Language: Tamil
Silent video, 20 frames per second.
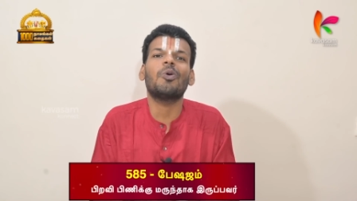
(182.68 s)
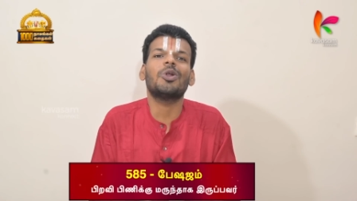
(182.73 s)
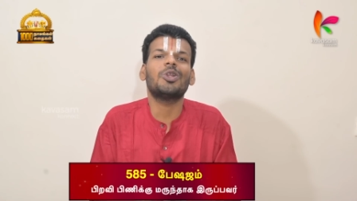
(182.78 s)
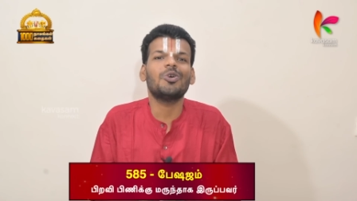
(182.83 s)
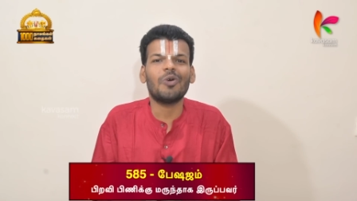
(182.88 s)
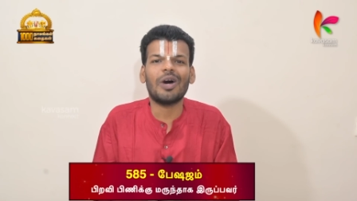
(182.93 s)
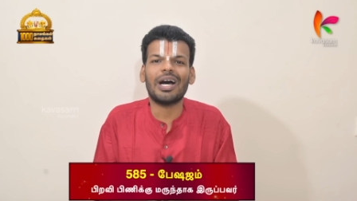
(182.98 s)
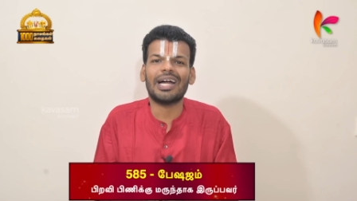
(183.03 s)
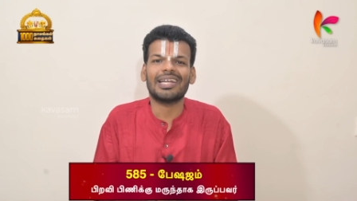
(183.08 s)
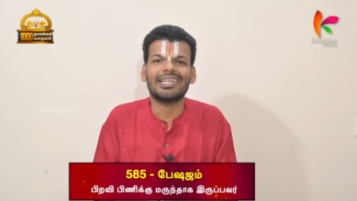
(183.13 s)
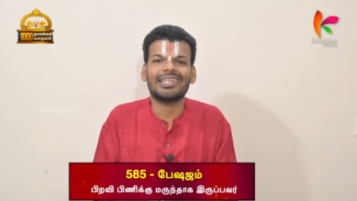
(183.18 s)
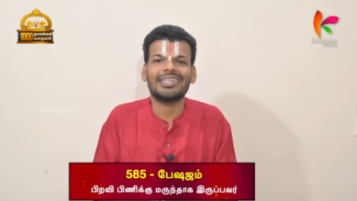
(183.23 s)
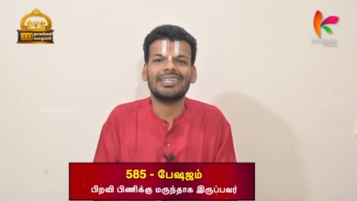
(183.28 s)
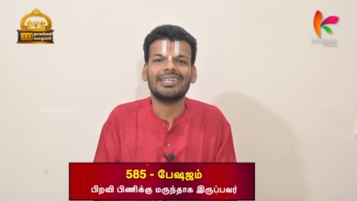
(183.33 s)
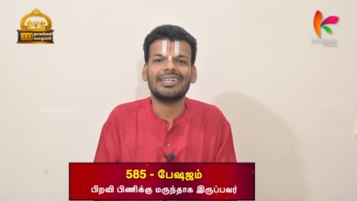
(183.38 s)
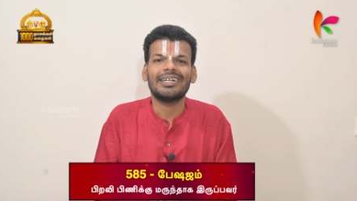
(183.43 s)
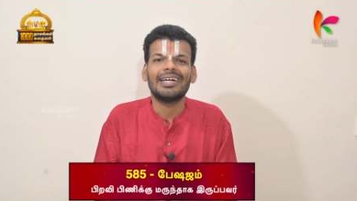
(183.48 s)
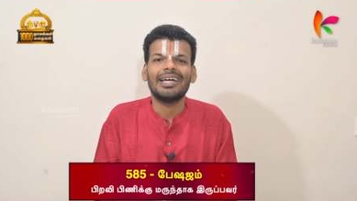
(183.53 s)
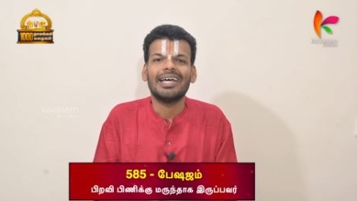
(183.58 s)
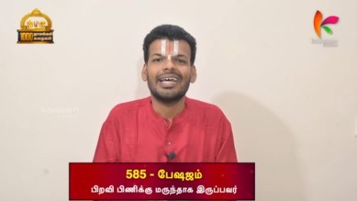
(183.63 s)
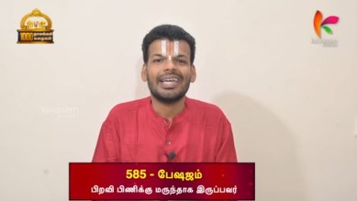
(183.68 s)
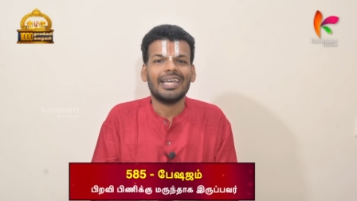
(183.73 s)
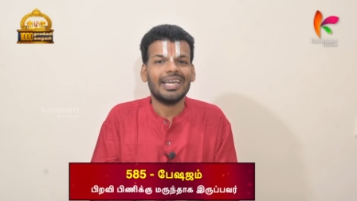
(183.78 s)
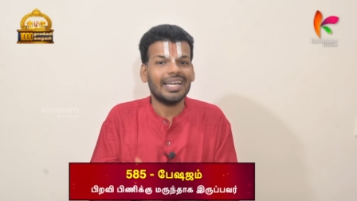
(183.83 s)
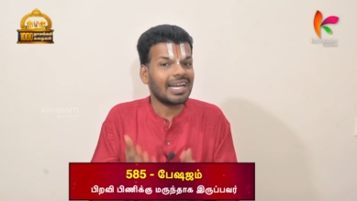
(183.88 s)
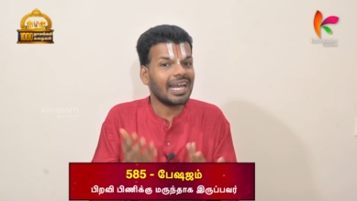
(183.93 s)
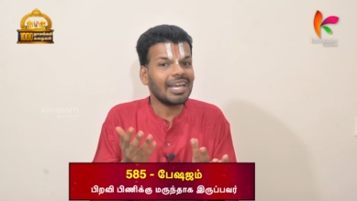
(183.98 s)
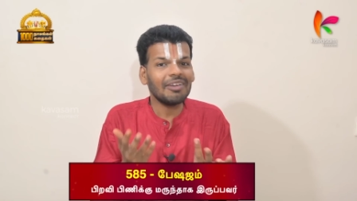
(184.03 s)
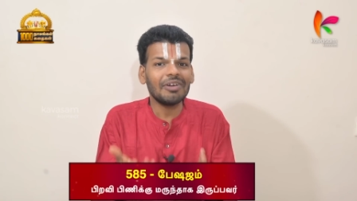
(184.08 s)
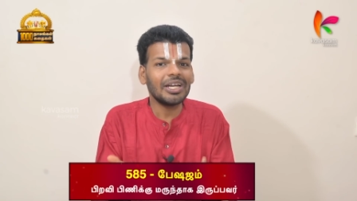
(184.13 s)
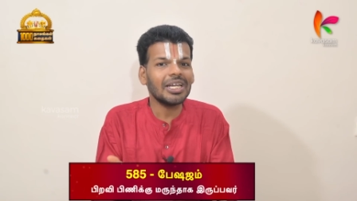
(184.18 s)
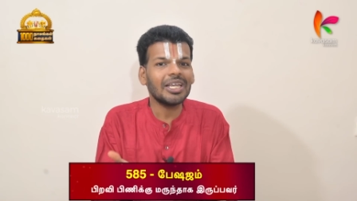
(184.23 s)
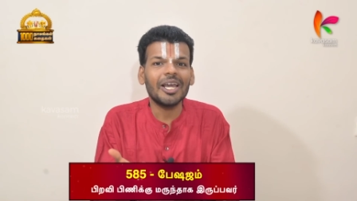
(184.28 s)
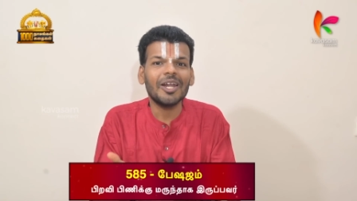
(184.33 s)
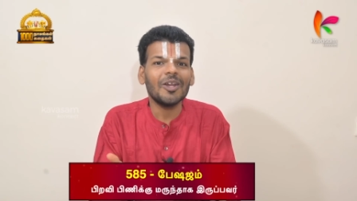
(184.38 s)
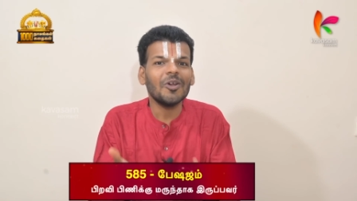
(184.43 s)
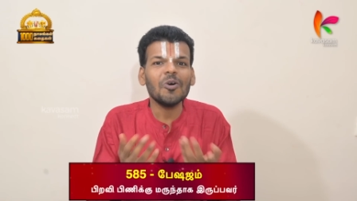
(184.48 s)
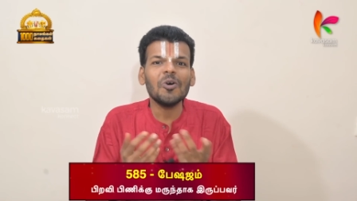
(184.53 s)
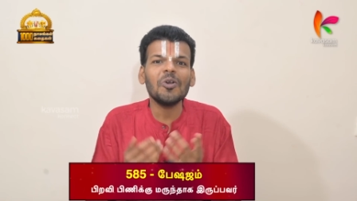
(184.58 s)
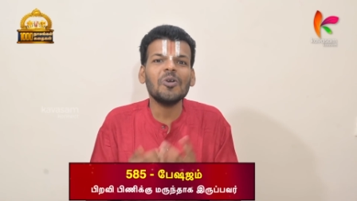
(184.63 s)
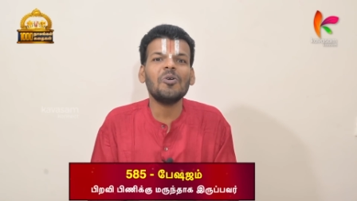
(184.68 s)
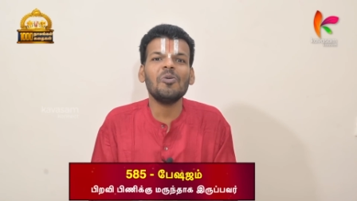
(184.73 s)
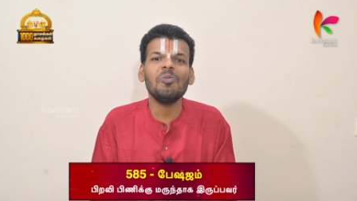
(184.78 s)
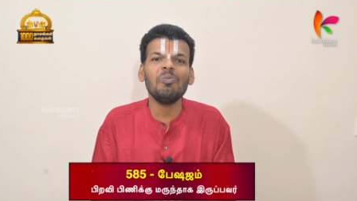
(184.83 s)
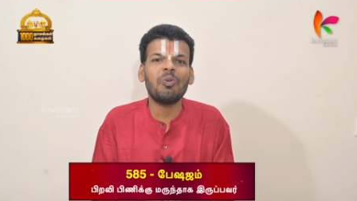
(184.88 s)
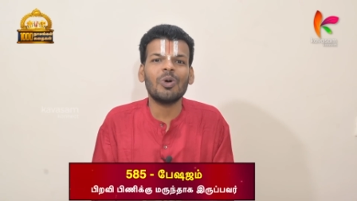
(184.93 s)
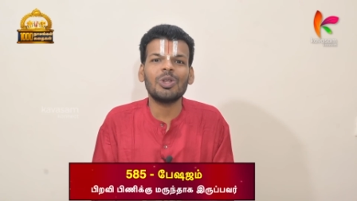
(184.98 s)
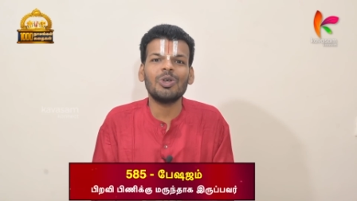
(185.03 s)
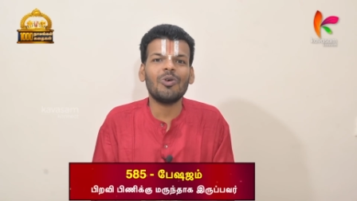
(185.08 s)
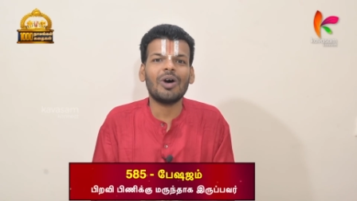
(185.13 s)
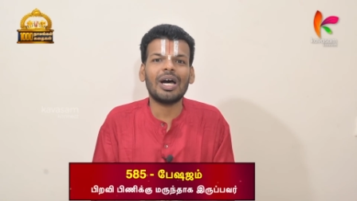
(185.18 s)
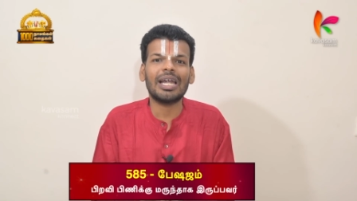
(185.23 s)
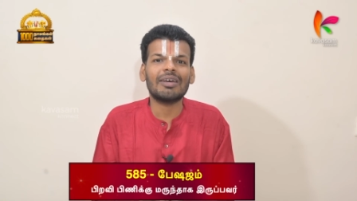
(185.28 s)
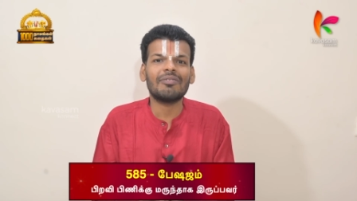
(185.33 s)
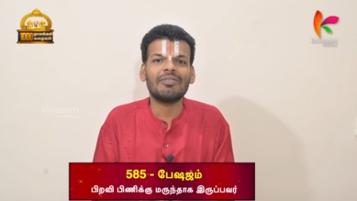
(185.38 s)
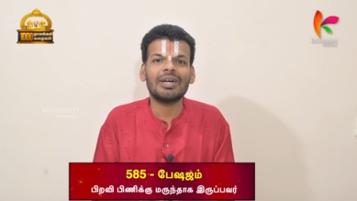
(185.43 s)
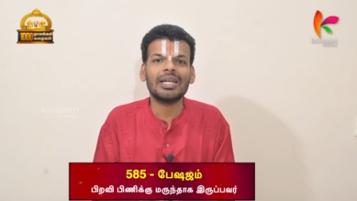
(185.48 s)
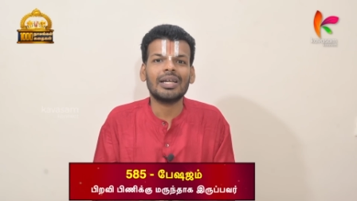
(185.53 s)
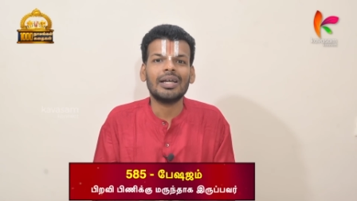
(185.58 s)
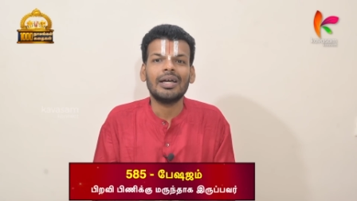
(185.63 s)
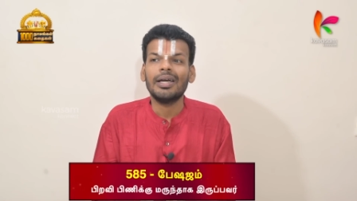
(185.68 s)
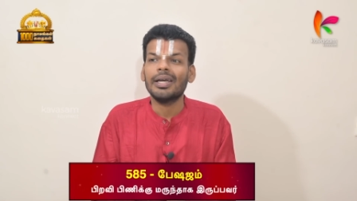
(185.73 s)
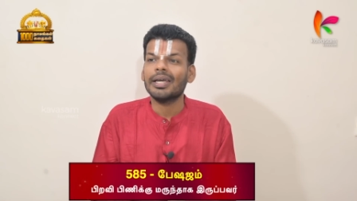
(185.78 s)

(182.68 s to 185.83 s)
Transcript: பொதுவானது இறைவன் எல்லோருக்கும் பொதுவானவன்